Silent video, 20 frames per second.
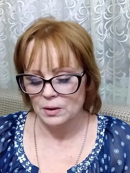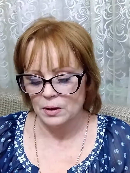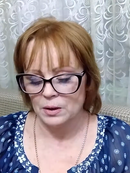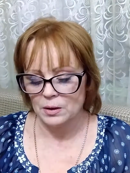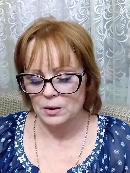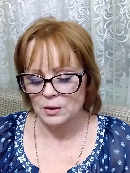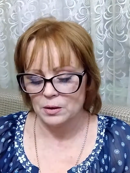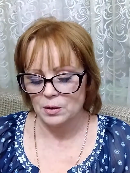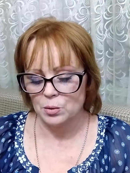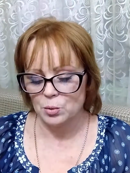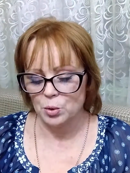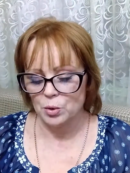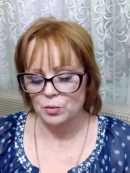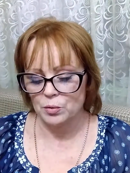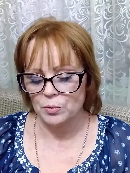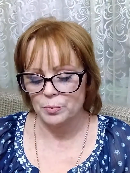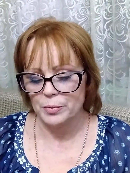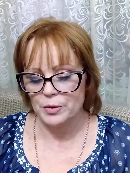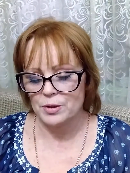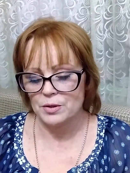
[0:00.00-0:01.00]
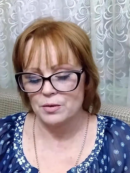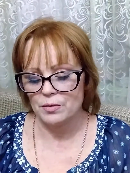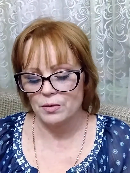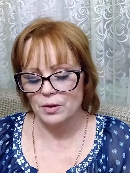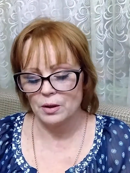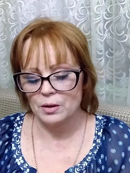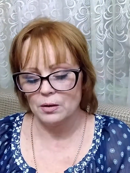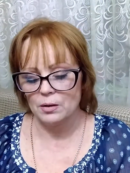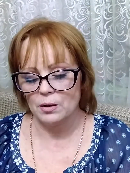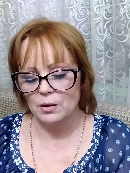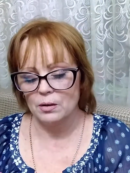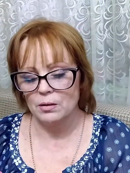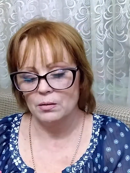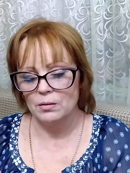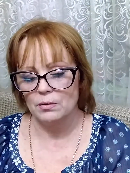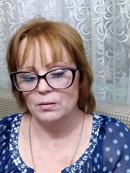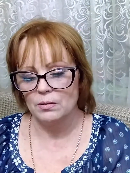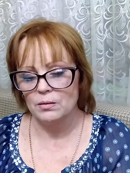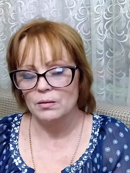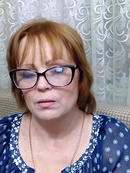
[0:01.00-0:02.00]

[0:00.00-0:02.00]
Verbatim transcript: Это такой вот бесцветный.